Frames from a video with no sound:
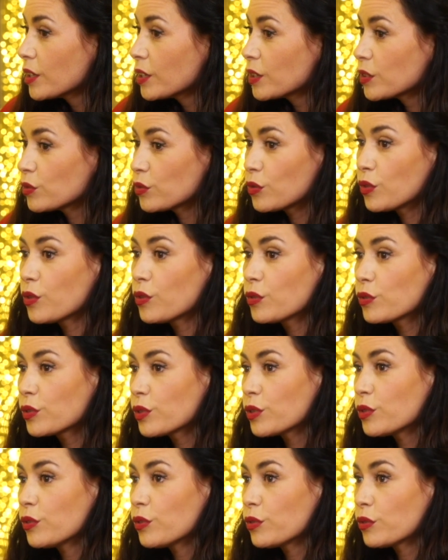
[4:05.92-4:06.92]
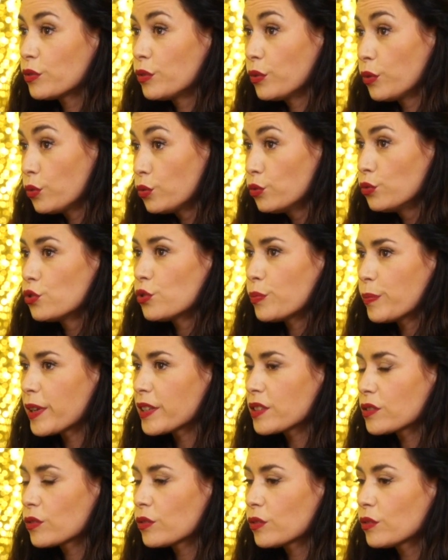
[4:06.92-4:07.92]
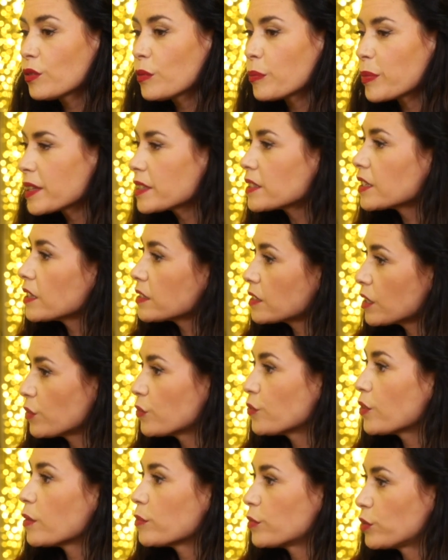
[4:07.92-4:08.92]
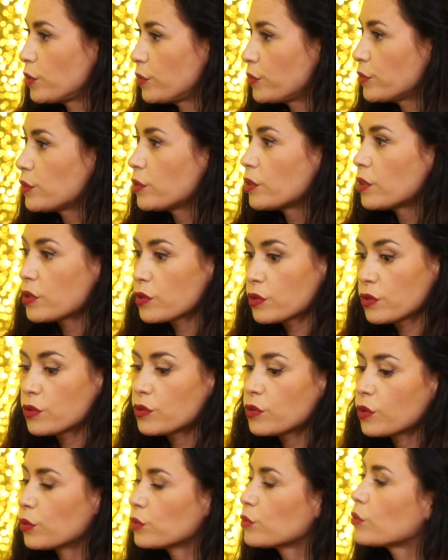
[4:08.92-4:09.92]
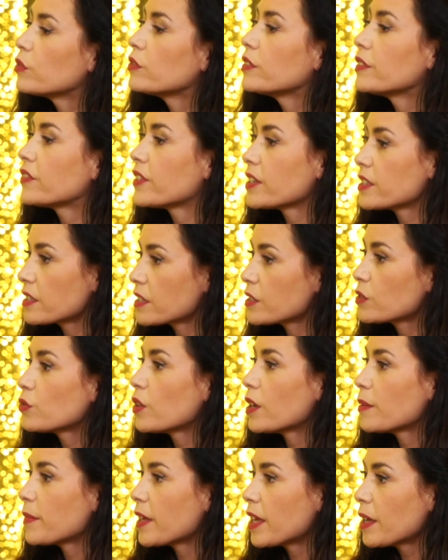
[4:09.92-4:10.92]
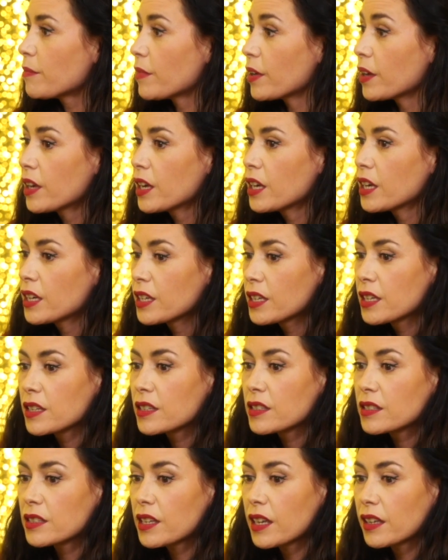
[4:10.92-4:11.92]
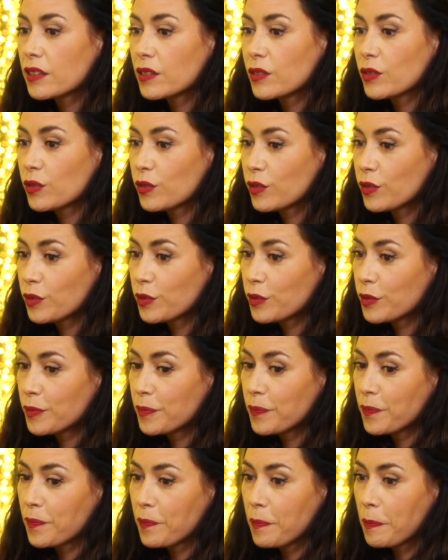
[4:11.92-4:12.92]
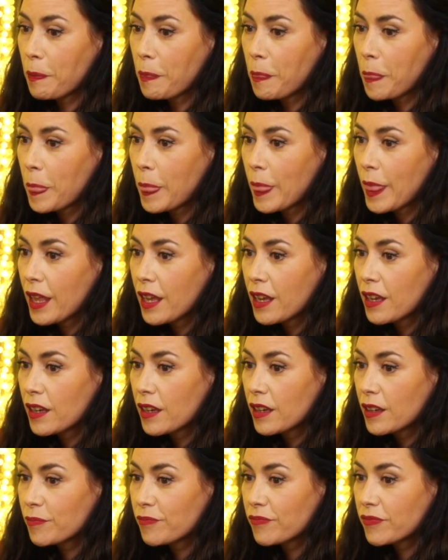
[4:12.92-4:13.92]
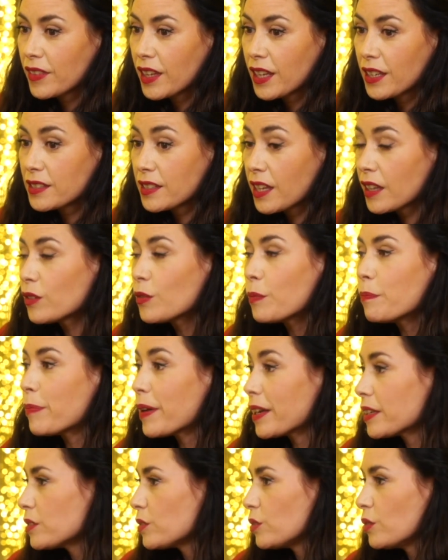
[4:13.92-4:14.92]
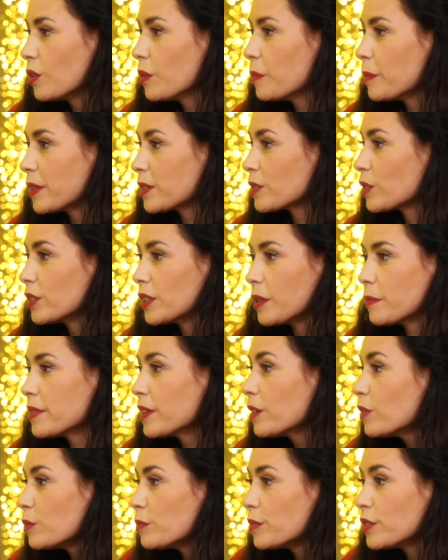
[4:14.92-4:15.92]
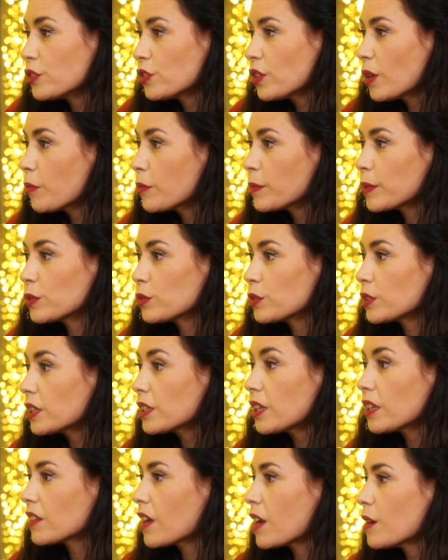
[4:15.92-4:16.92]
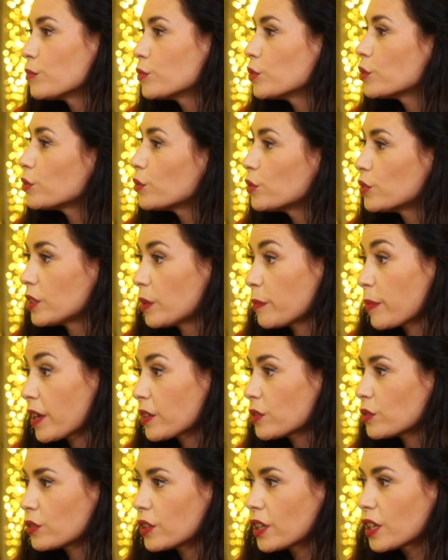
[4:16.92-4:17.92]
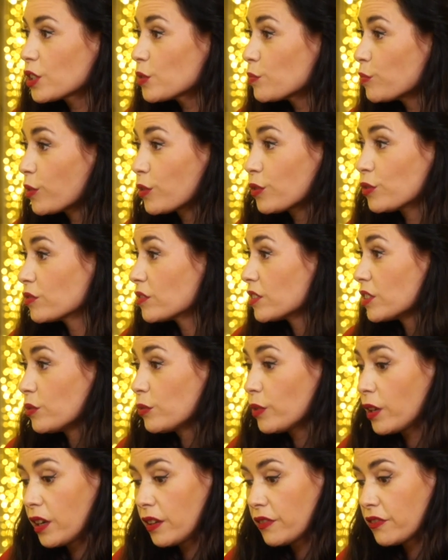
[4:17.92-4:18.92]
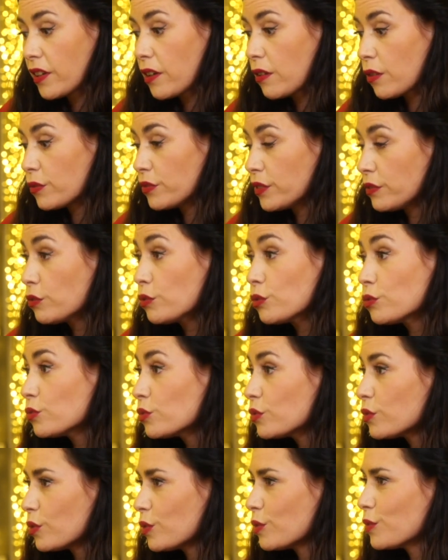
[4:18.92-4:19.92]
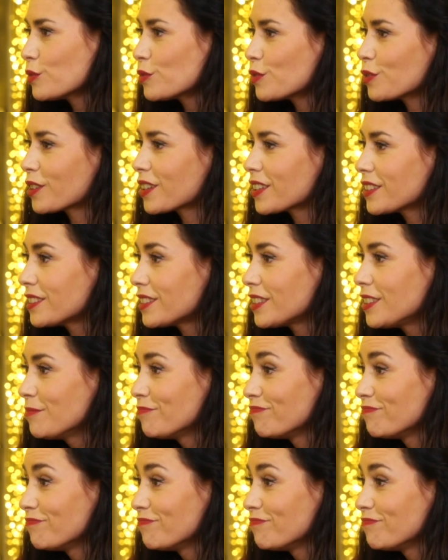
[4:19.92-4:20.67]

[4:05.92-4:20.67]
Donc, le rouge, parce qu'il y a cette forme de violence de se retrouver face à soi-même, cette euh, cette passion, parce qu'on est bien obligé à un moment donné d'être amoureux de ces personnages pour continuer à les faire revivre tout au long du récit.